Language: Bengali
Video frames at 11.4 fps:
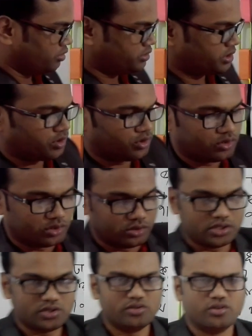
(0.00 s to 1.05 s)
যে অনুন্নত
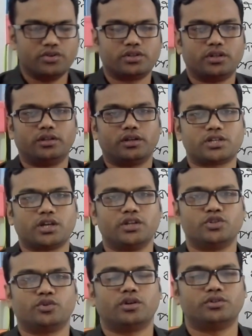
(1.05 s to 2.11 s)
দেশগুলো রয়েছে তাদেরকে
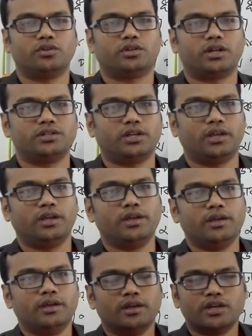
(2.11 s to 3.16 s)
সাহায্য করার জন্য তারা যে
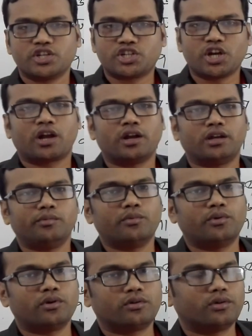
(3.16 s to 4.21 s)
শাখাটি
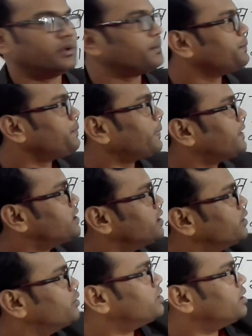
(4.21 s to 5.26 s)
ব্যবহার করে সেটি
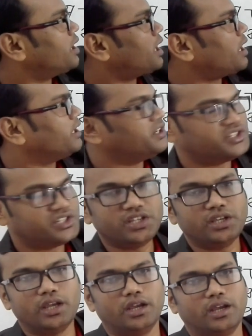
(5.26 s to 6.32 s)
হচ্ছে
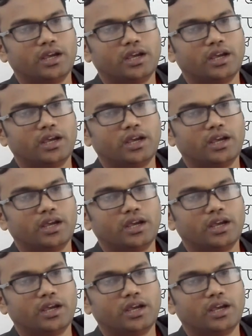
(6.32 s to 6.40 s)
আইডিএ